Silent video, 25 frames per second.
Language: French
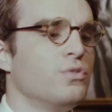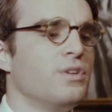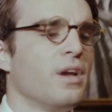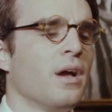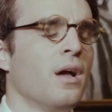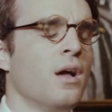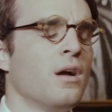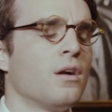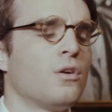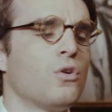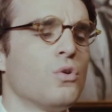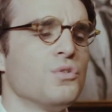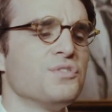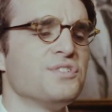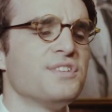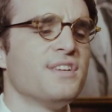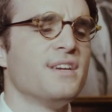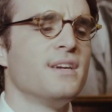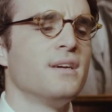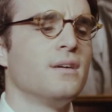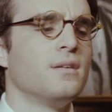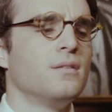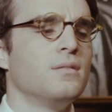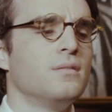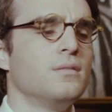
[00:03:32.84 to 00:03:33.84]
dirais un cancer.
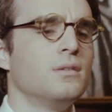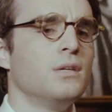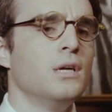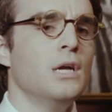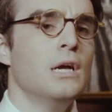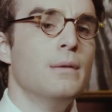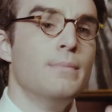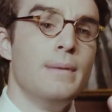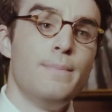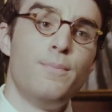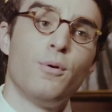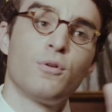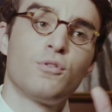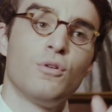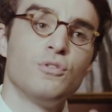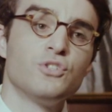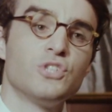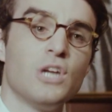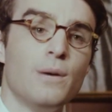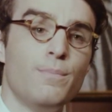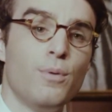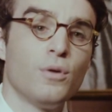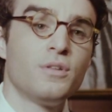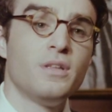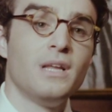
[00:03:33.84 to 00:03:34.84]
Mais pourtant j'ai
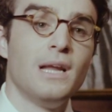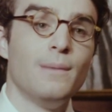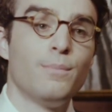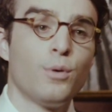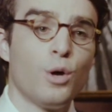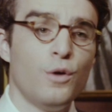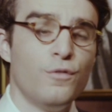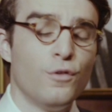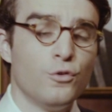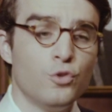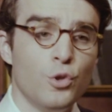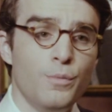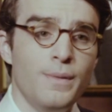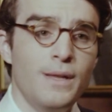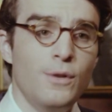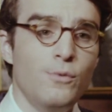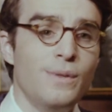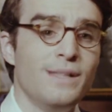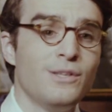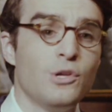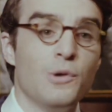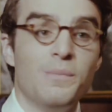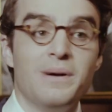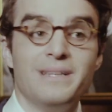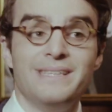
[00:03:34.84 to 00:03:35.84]
apporté la preuve en 2008
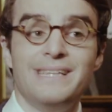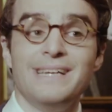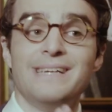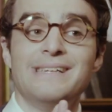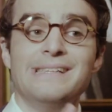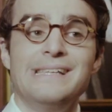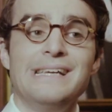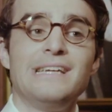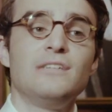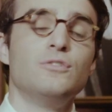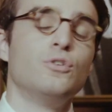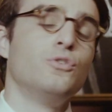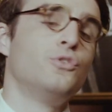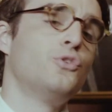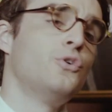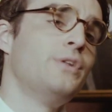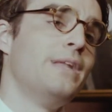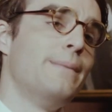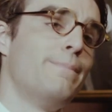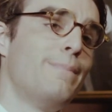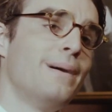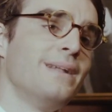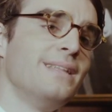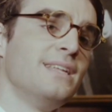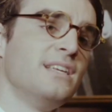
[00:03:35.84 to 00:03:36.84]
que ma technique ne donnait
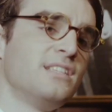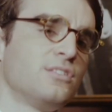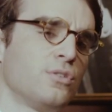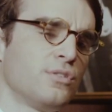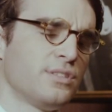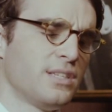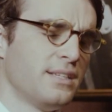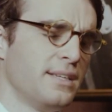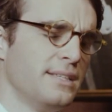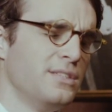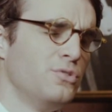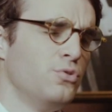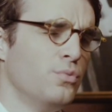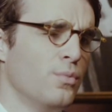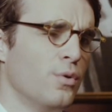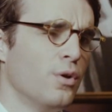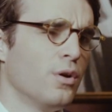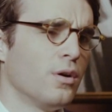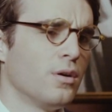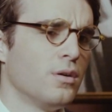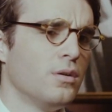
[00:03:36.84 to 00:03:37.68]
pas naissance à des tumeurs.